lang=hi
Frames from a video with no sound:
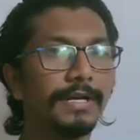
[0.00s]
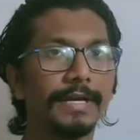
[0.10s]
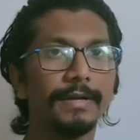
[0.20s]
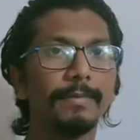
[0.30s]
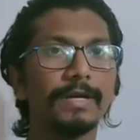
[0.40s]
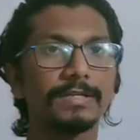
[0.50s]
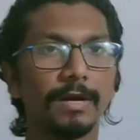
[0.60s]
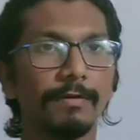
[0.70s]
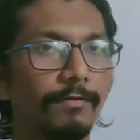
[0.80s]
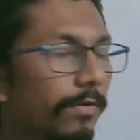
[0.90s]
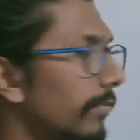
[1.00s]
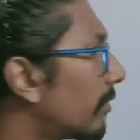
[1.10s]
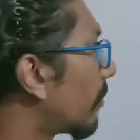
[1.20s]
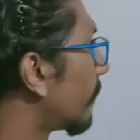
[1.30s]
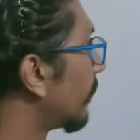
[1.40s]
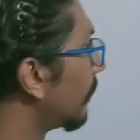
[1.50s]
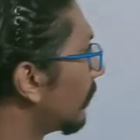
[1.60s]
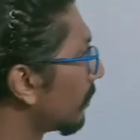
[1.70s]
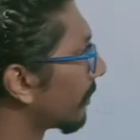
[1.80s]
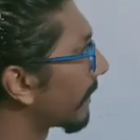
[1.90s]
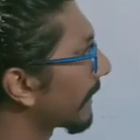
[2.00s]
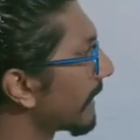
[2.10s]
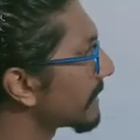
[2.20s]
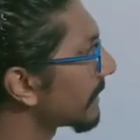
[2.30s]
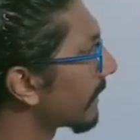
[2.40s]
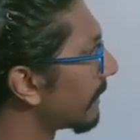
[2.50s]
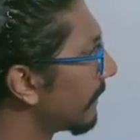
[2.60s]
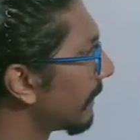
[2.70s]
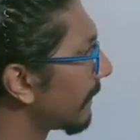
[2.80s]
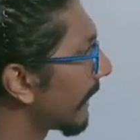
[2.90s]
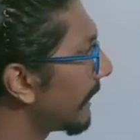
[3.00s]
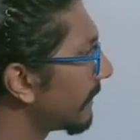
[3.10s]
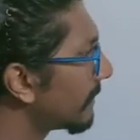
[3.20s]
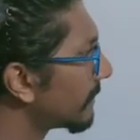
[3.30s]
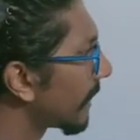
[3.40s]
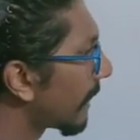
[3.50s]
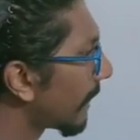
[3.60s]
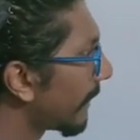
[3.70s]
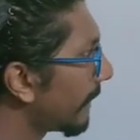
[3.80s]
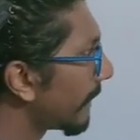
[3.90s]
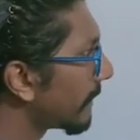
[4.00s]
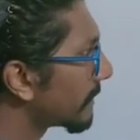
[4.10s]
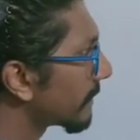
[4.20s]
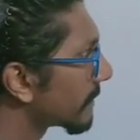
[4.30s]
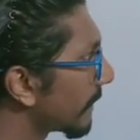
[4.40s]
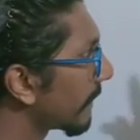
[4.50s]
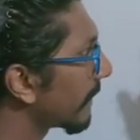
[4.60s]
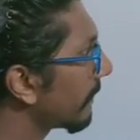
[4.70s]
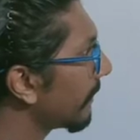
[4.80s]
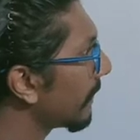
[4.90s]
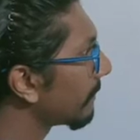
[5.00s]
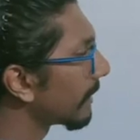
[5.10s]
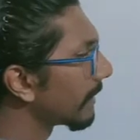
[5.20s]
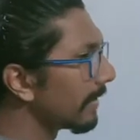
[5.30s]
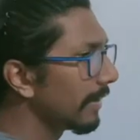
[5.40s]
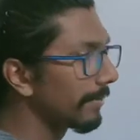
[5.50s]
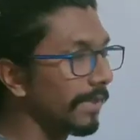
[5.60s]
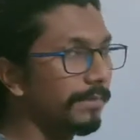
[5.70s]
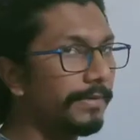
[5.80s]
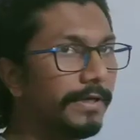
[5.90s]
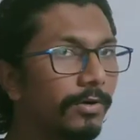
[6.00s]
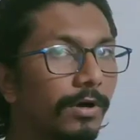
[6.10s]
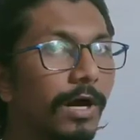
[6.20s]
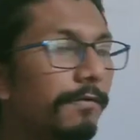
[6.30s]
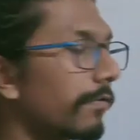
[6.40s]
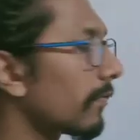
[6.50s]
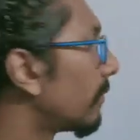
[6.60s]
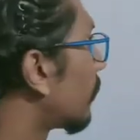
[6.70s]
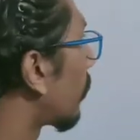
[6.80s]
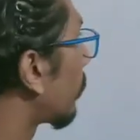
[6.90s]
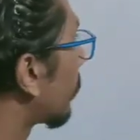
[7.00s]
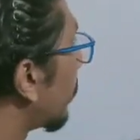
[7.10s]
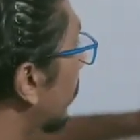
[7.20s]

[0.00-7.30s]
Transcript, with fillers: इट बैट्स अवे फ्रॉम द नॉर्मल तो हमारा केस क्या है लाइट जा रहा है डेंसर से रेयर मीडियम में मतलब ये क्या होगा अवे फ्रॉम द नॉर्मल बैंड